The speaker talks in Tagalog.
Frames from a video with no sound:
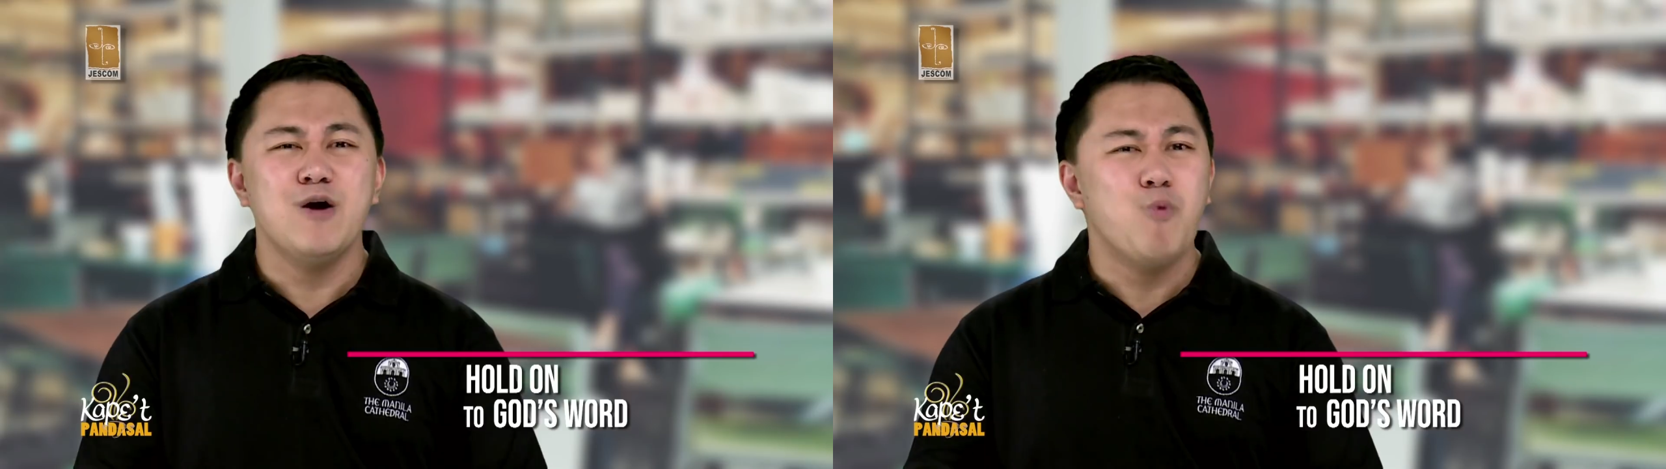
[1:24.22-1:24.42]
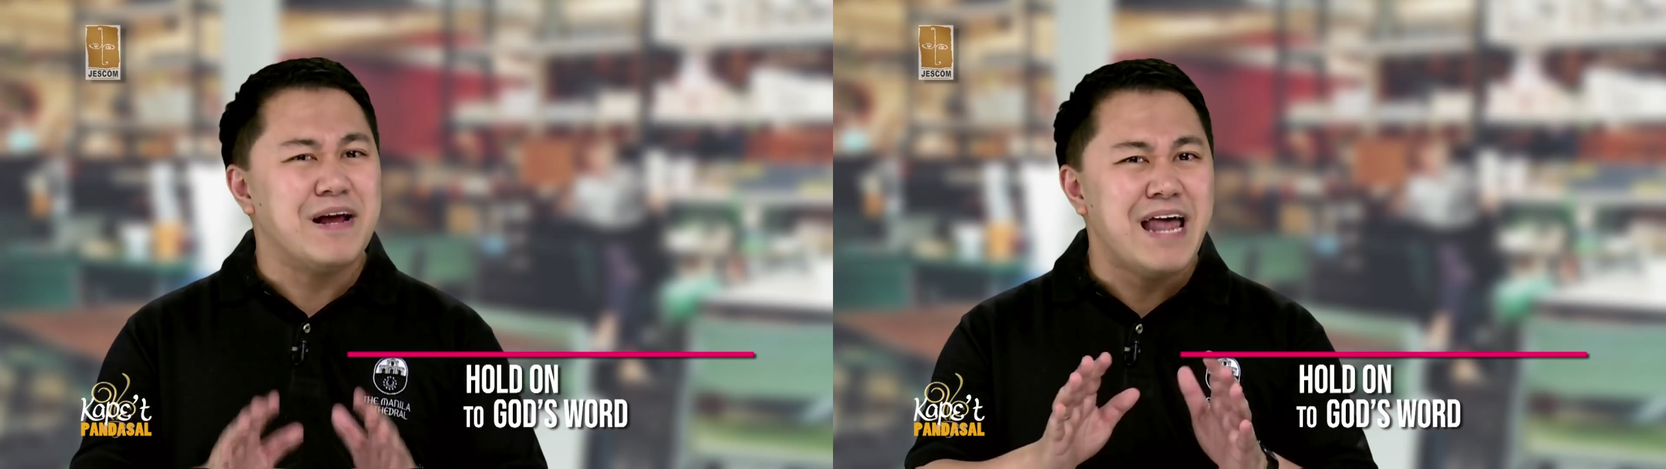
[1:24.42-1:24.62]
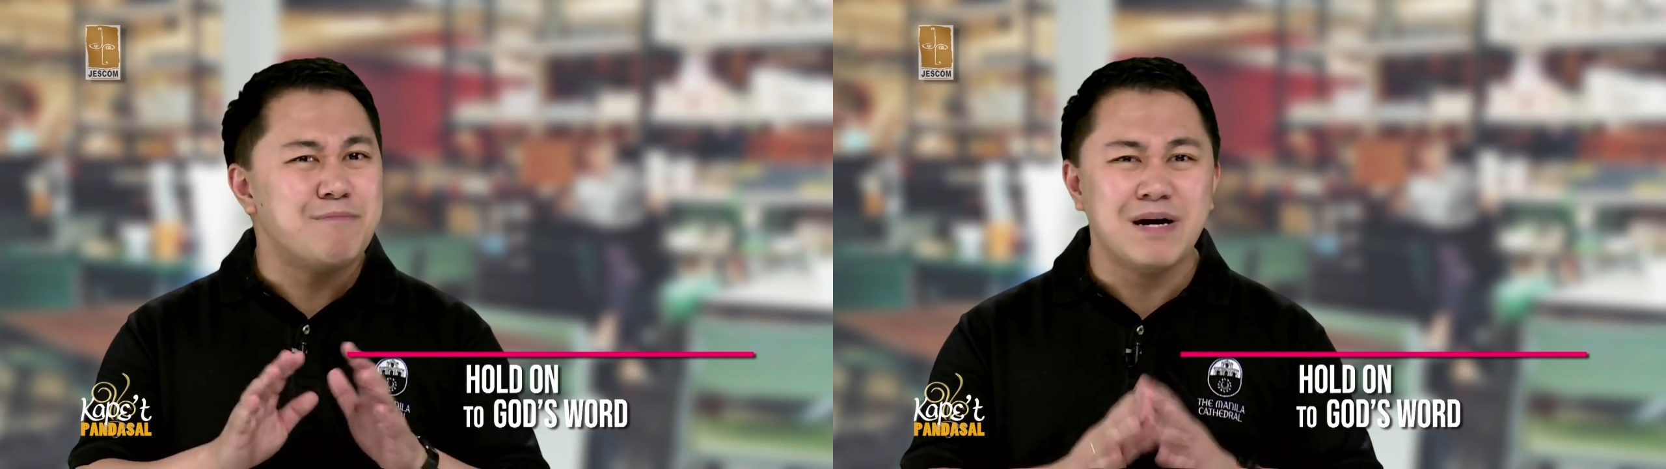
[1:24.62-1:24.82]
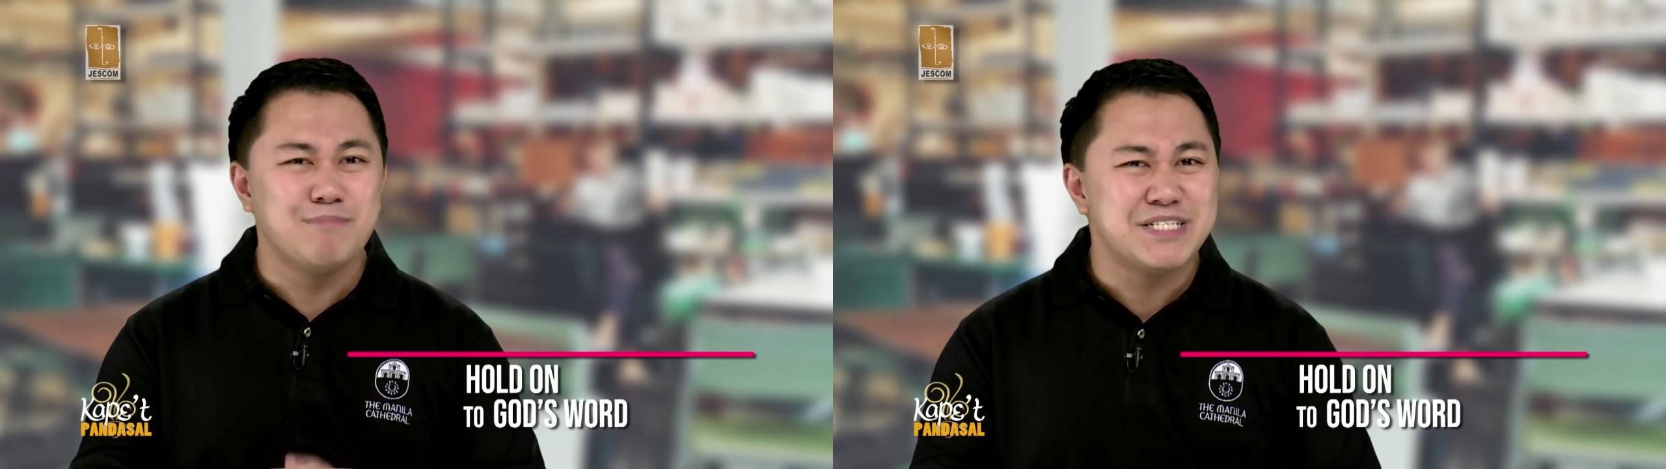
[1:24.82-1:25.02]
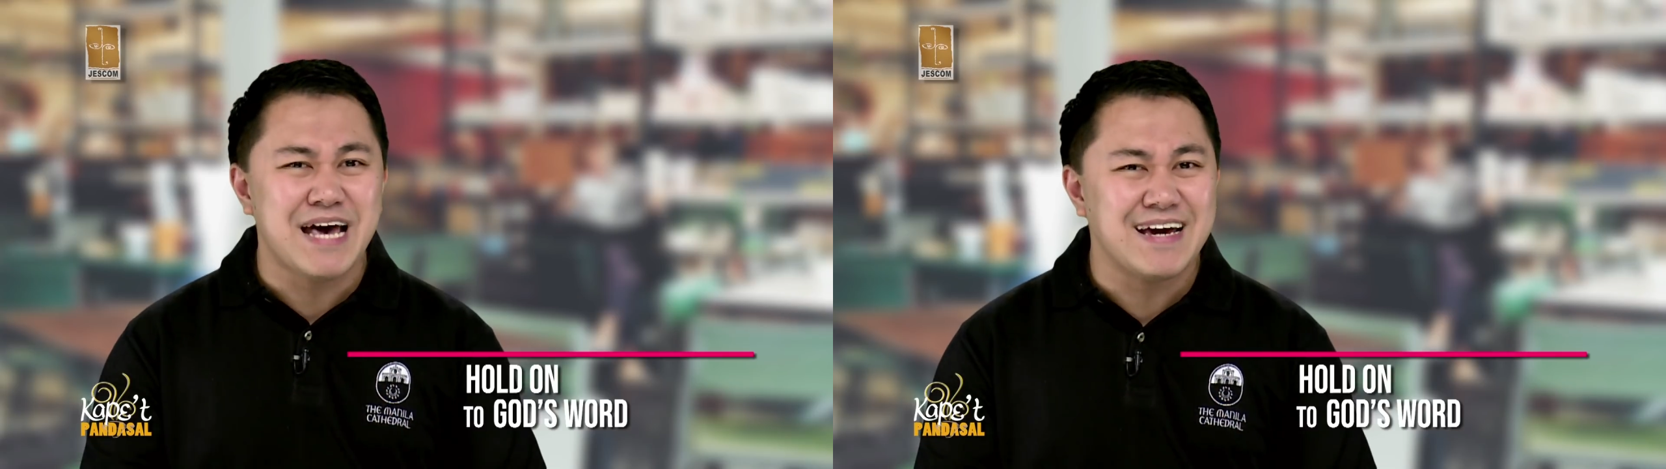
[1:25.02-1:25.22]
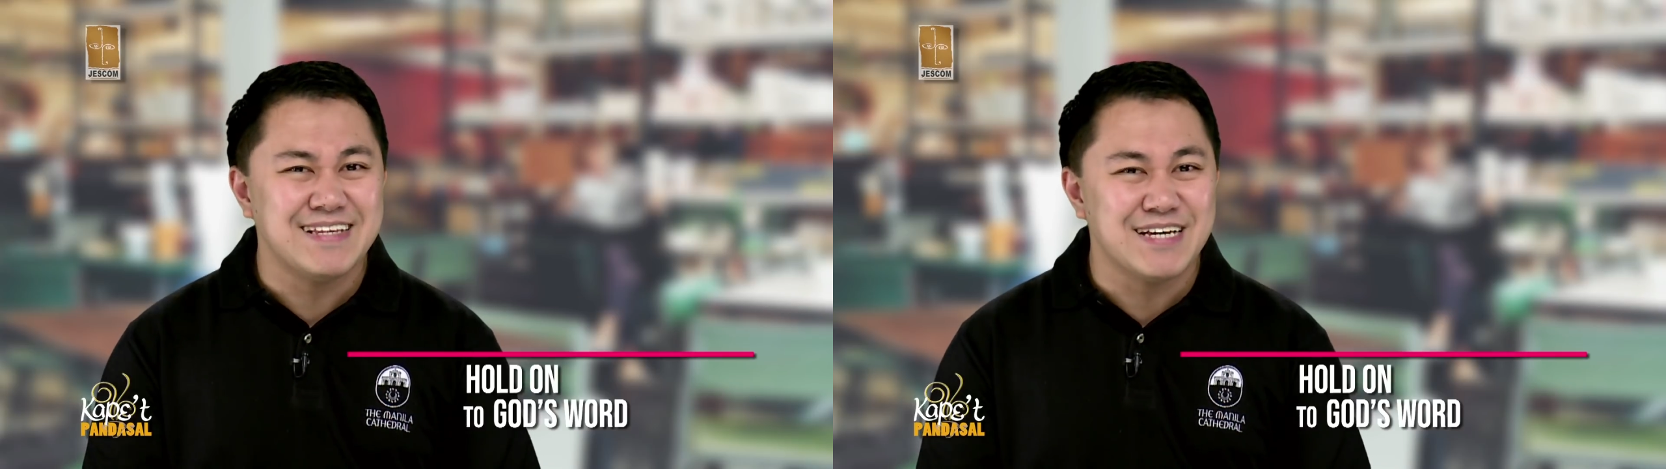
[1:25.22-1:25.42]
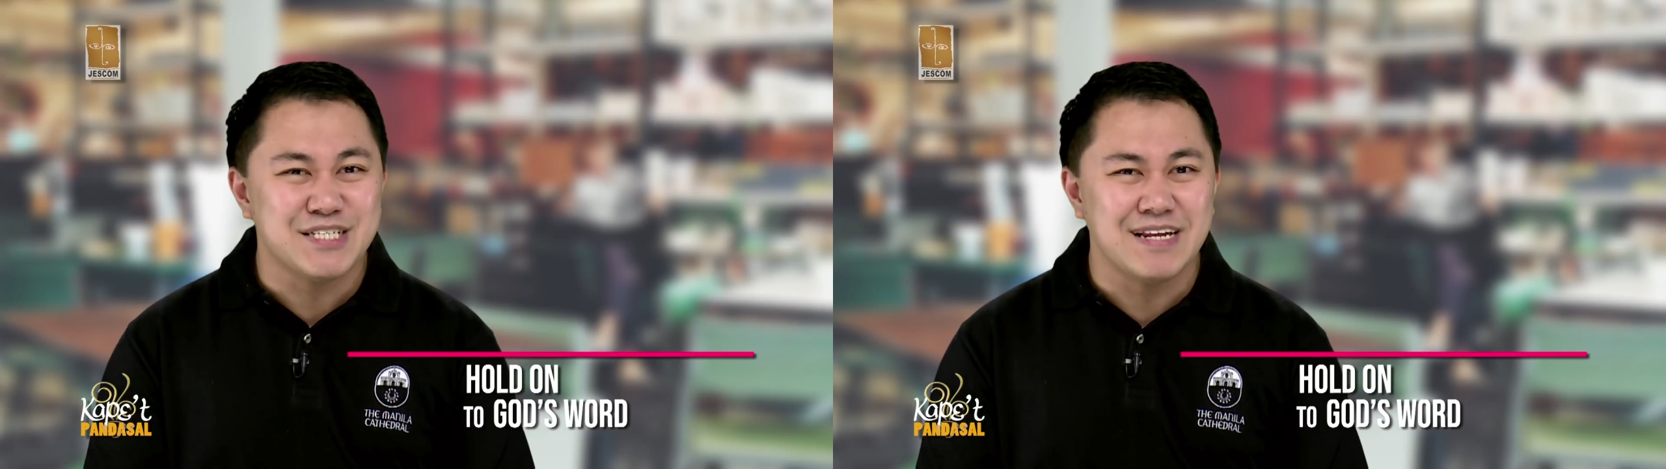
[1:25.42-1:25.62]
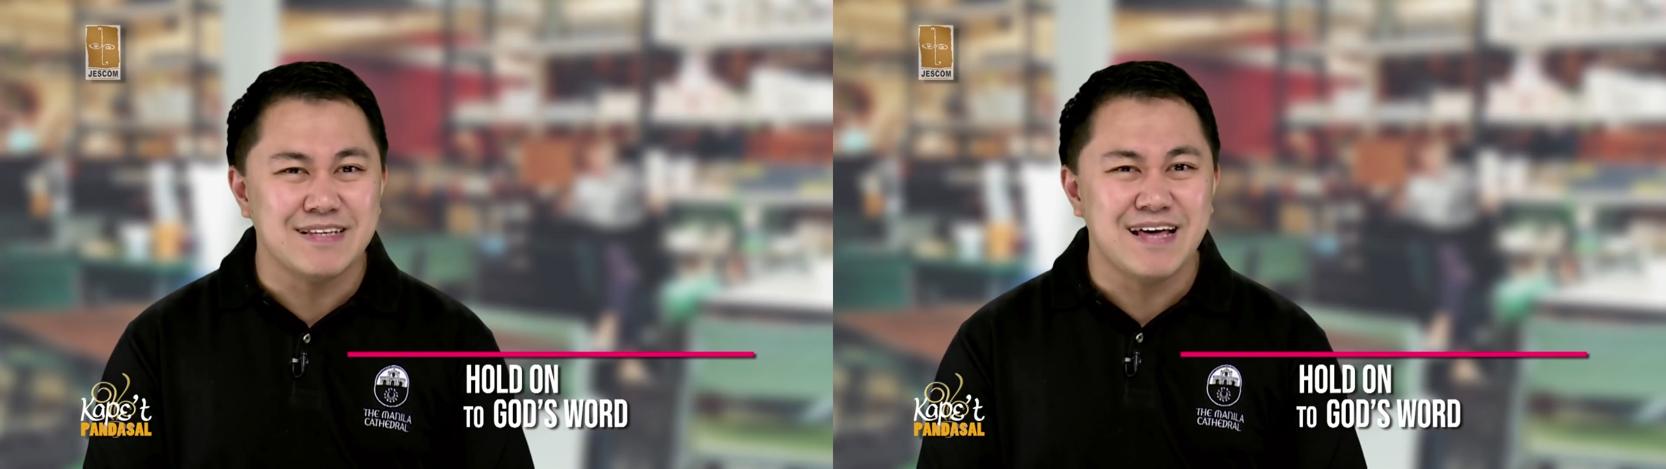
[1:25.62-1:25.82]
Huwag lamang basahin ang
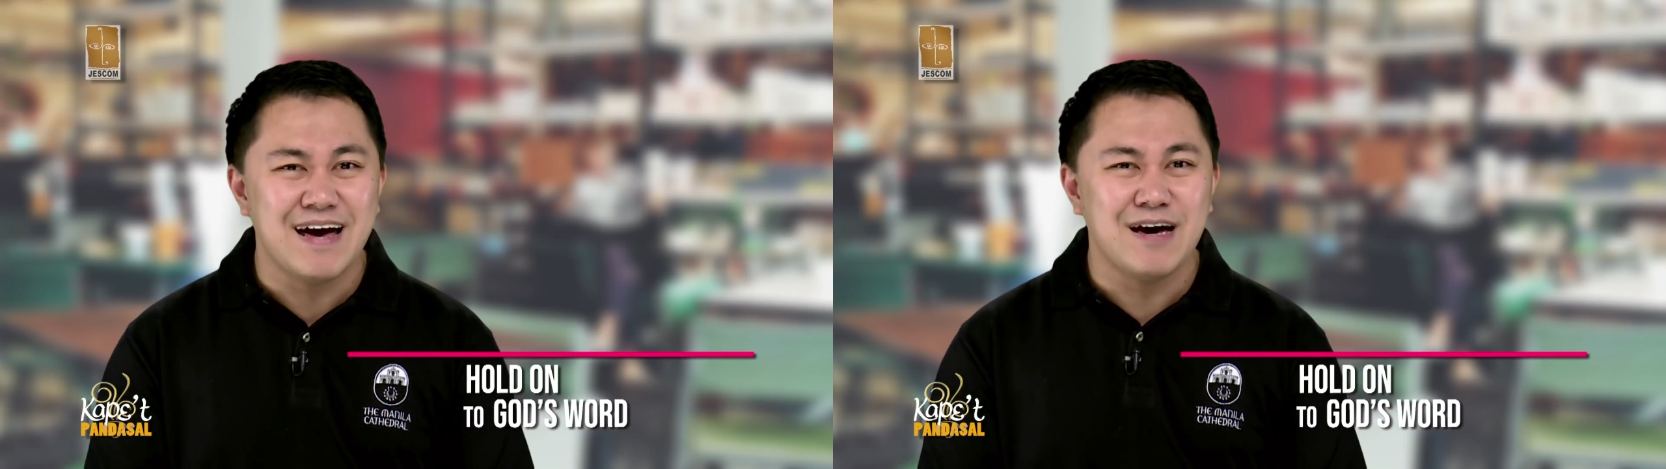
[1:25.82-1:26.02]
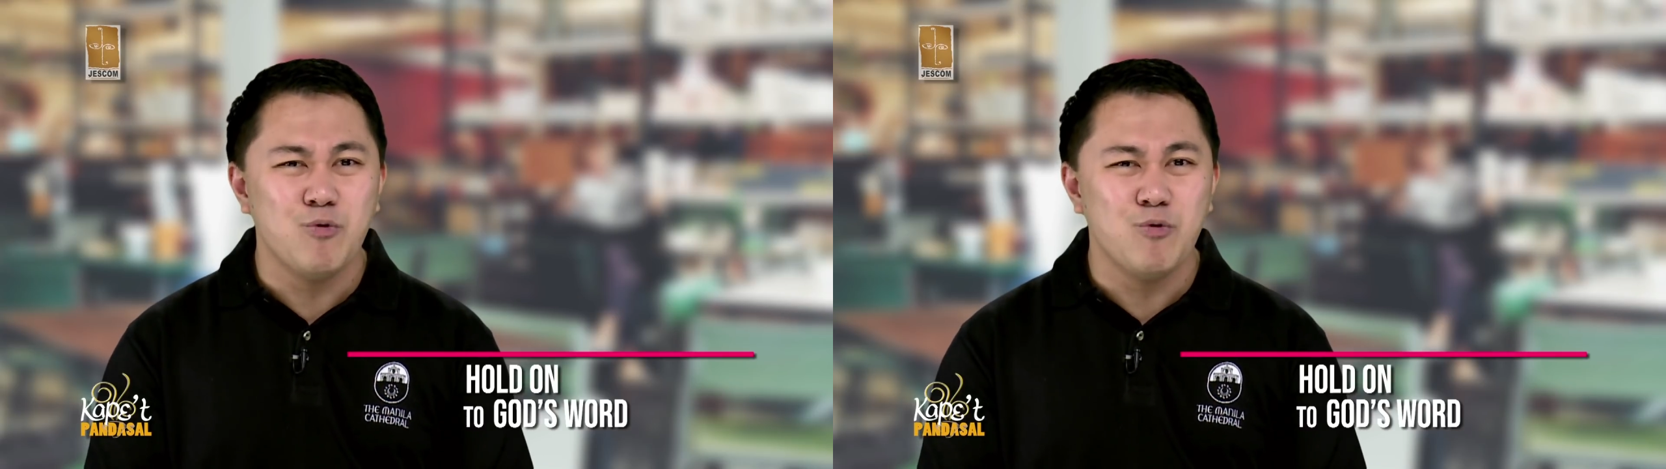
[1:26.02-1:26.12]
salita,